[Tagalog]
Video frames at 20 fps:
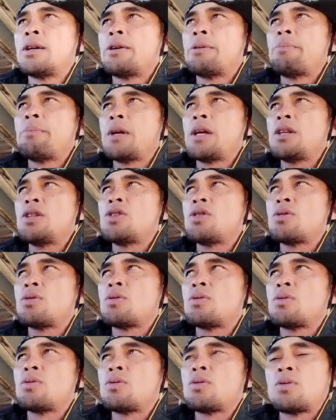medyo
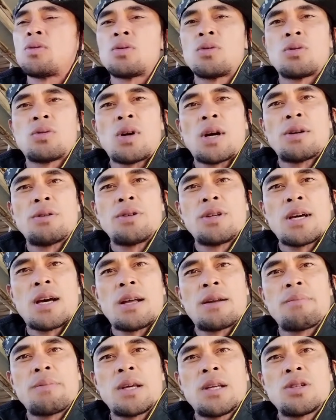ano
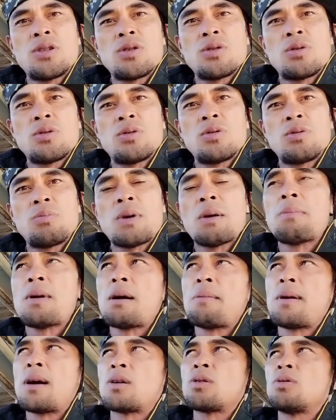yan, medyo
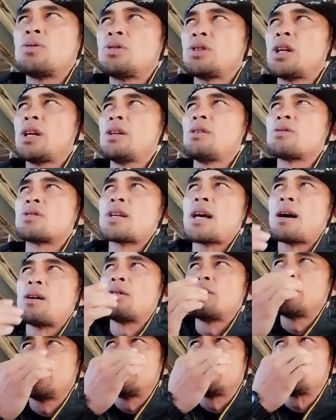mababa konti yung
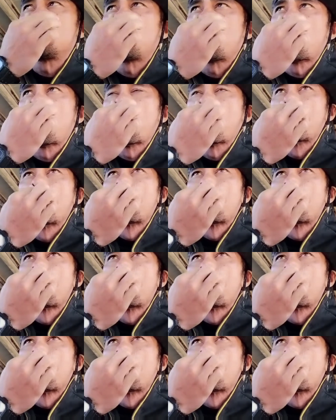sahod dito.